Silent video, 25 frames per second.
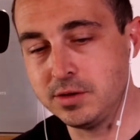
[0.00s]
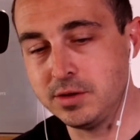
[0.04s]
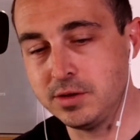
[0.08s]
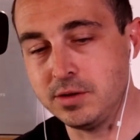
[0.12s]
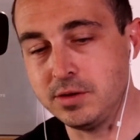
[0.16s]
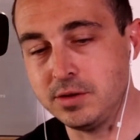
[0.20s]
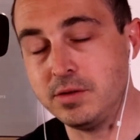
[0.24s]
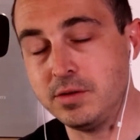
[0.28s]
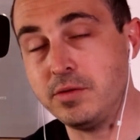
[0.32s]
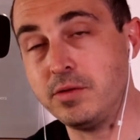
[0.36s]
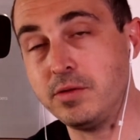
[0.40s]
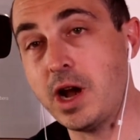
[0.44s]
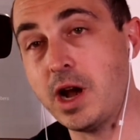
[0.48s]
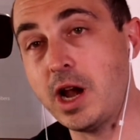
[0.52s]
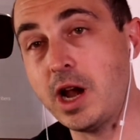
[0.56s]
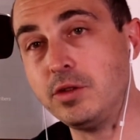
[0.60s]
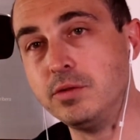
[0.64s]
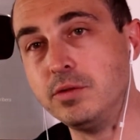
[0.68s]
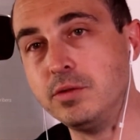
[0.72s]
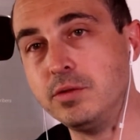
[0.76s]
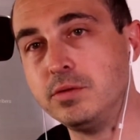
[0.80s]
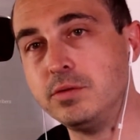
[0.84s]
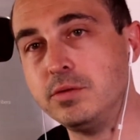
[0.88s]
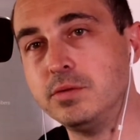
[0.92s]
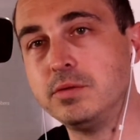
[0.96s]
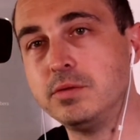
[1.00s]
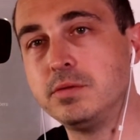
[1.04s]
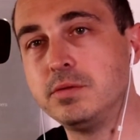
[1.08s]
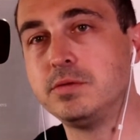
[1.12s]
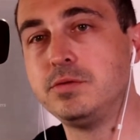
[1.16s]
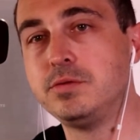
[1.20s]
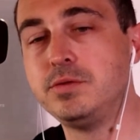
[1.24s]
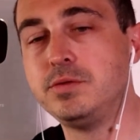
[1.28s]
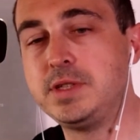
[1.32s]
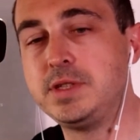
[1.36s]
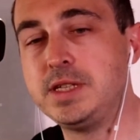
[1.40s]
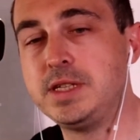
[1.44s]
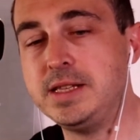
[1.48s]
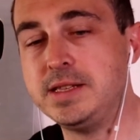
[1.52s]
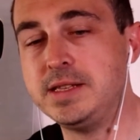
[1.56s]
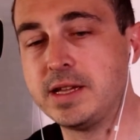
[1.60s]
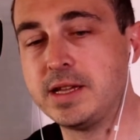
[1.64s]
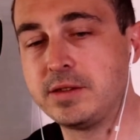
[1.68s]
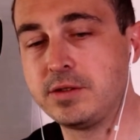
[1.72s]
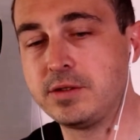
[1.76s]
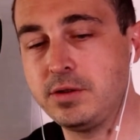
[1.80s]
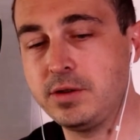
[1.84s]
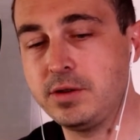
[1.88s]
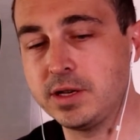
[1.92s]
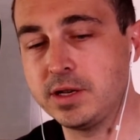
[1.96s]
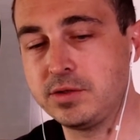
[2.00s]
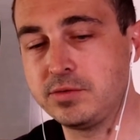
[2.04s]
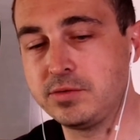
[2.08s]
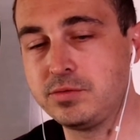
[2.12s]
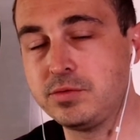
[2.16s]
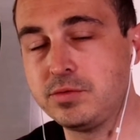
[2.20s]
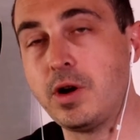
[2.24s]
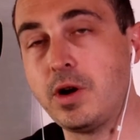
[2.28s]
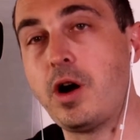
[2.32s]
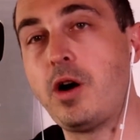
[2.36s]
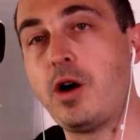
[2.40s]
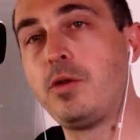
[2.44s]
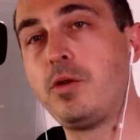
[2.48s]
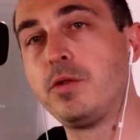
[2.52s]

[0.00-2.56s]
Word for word: euh, de d'utilisateurs et tout.